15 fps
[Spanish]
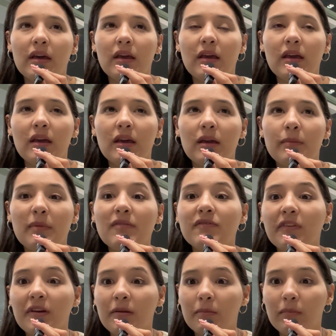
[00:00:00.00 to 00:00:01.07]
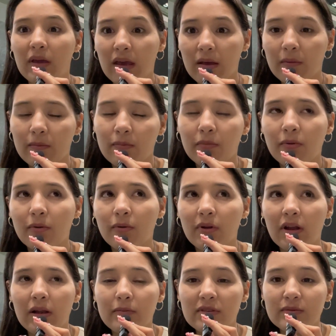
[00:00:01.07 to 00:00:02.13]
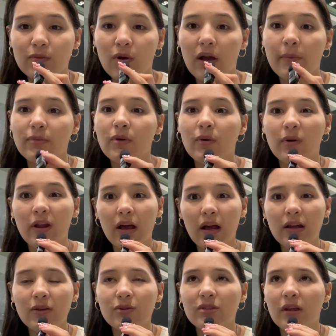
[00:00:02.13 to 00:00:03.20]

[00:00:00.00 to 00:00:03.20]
eh, me enfermé por el mismo cambio de horario,